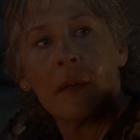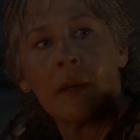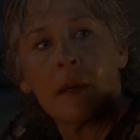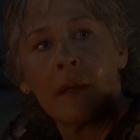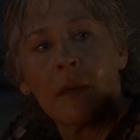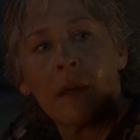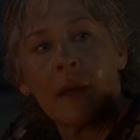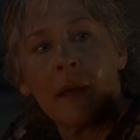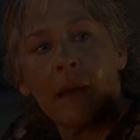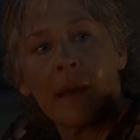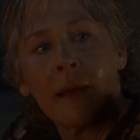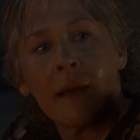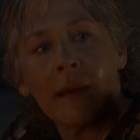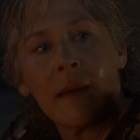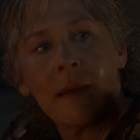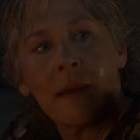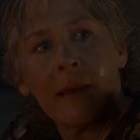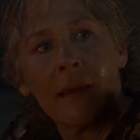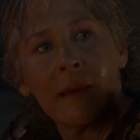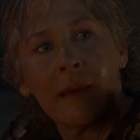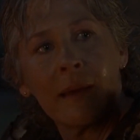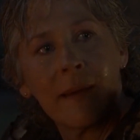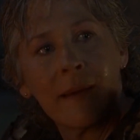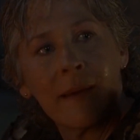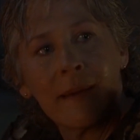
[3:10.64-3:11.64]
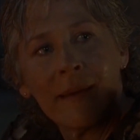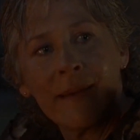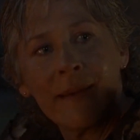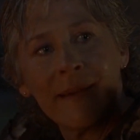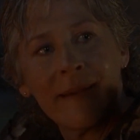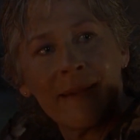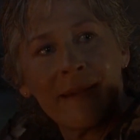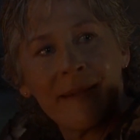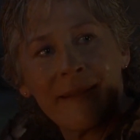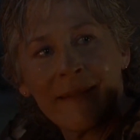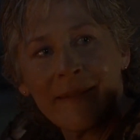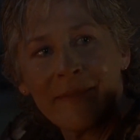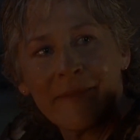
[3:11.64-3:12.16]
Ósmą ciekawostką jest
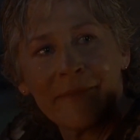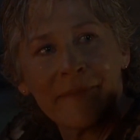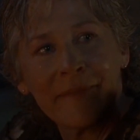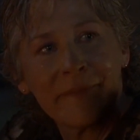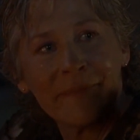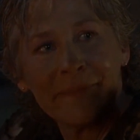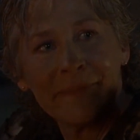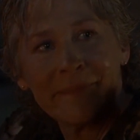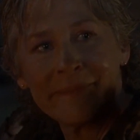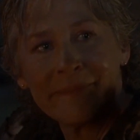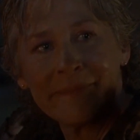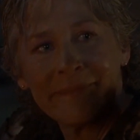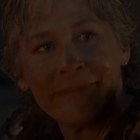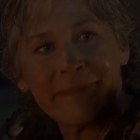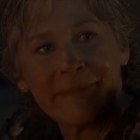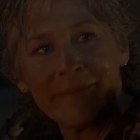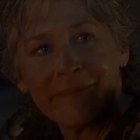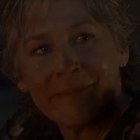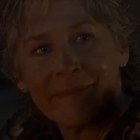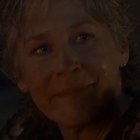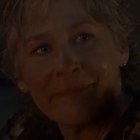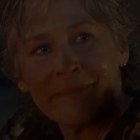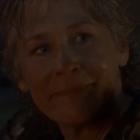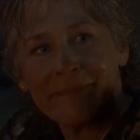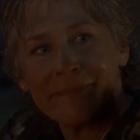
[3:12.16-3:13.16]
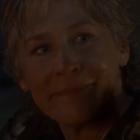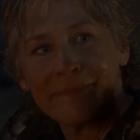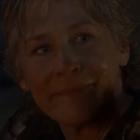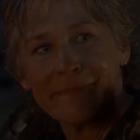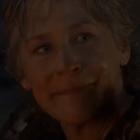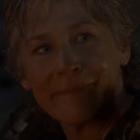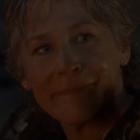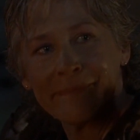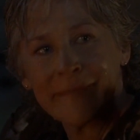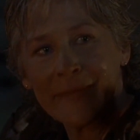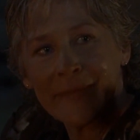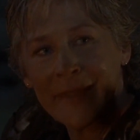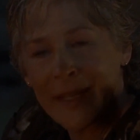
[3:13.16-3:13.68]
to, że Karol w komiksie,
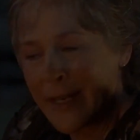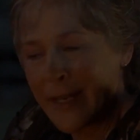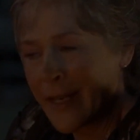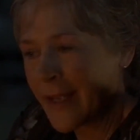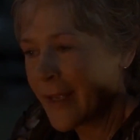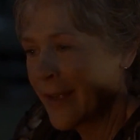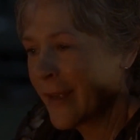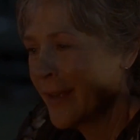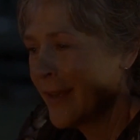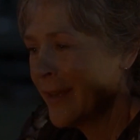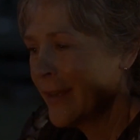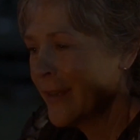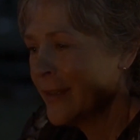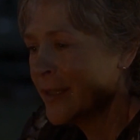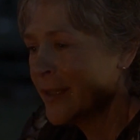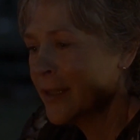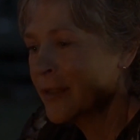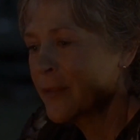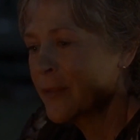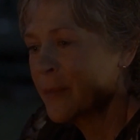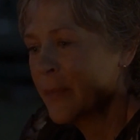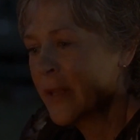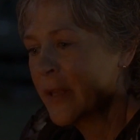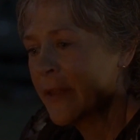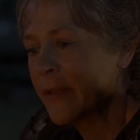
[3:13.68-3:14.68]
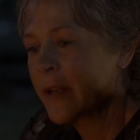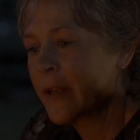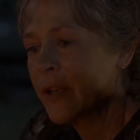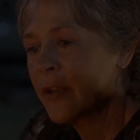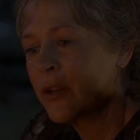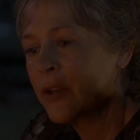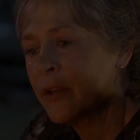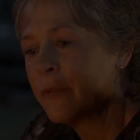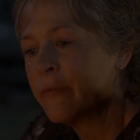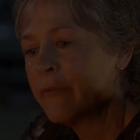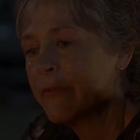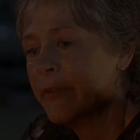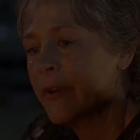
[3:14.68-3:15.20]
którego adaptacją jest
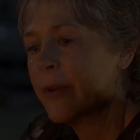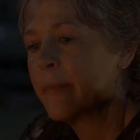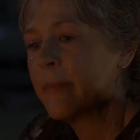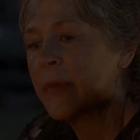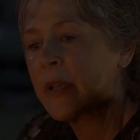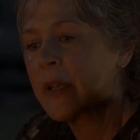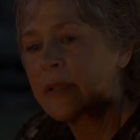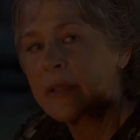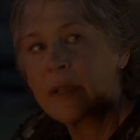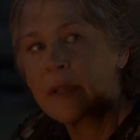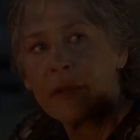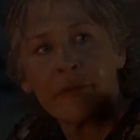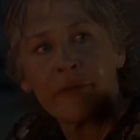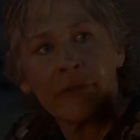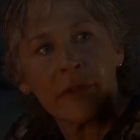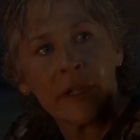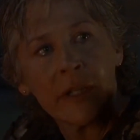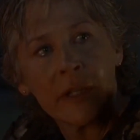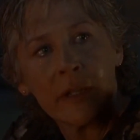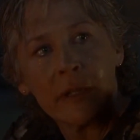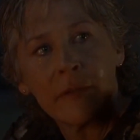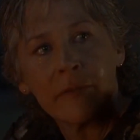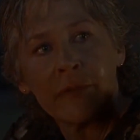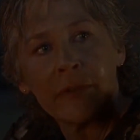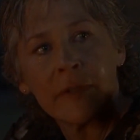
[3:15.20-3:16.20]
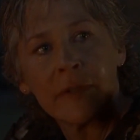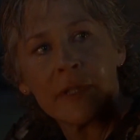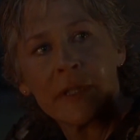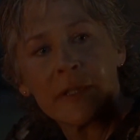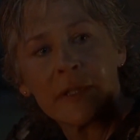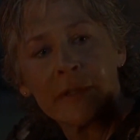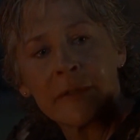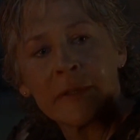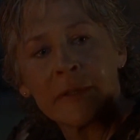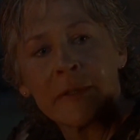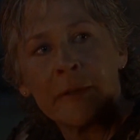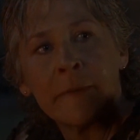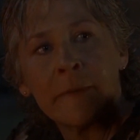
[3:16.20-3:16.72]
serial, ma 24 lata
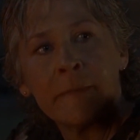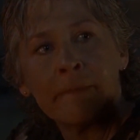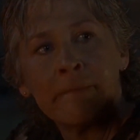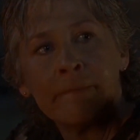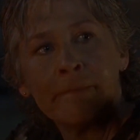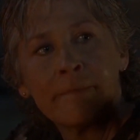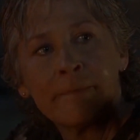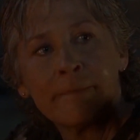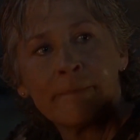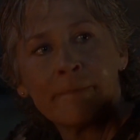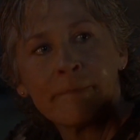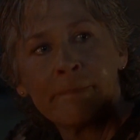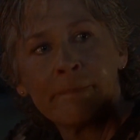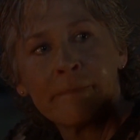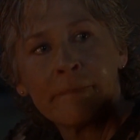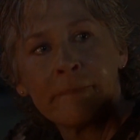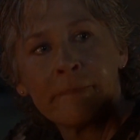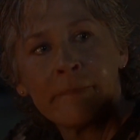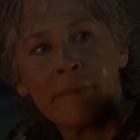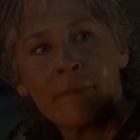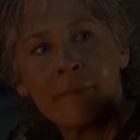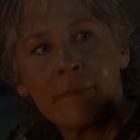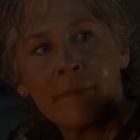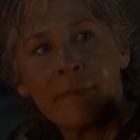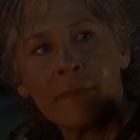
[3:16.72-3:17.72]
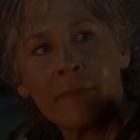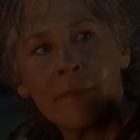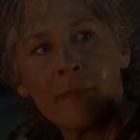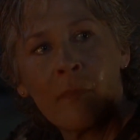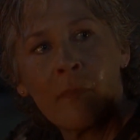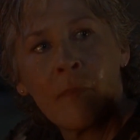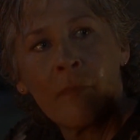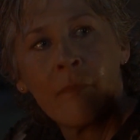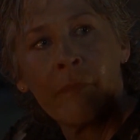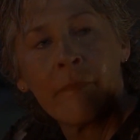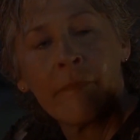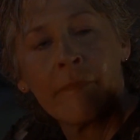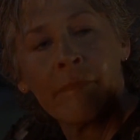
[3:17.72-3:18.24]
i ma długie blond włosy.
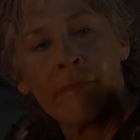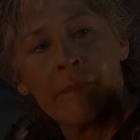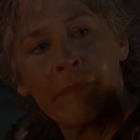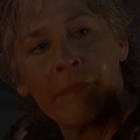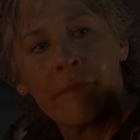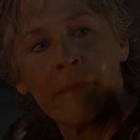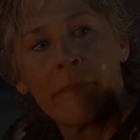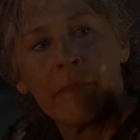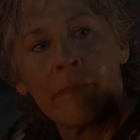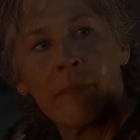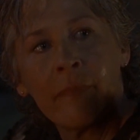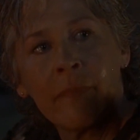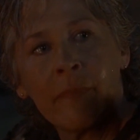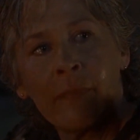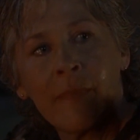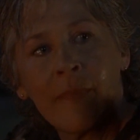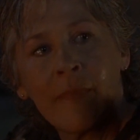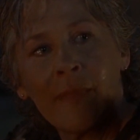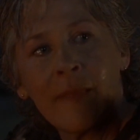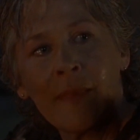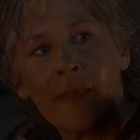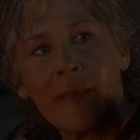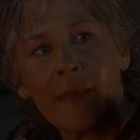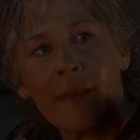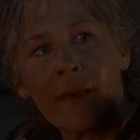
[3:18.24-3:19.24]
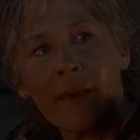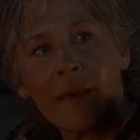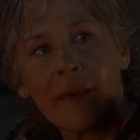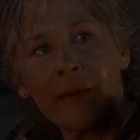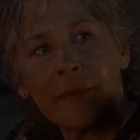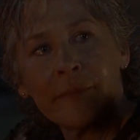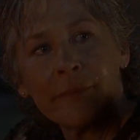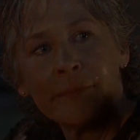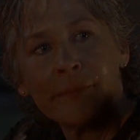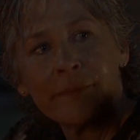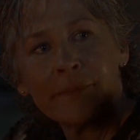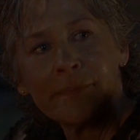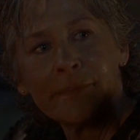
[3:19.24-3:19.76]
W serialu, jak widać, ma
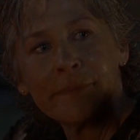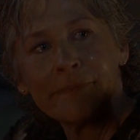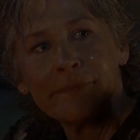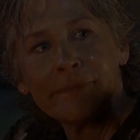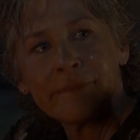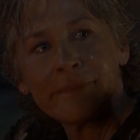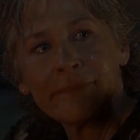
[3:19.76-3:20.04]
krótkie siwe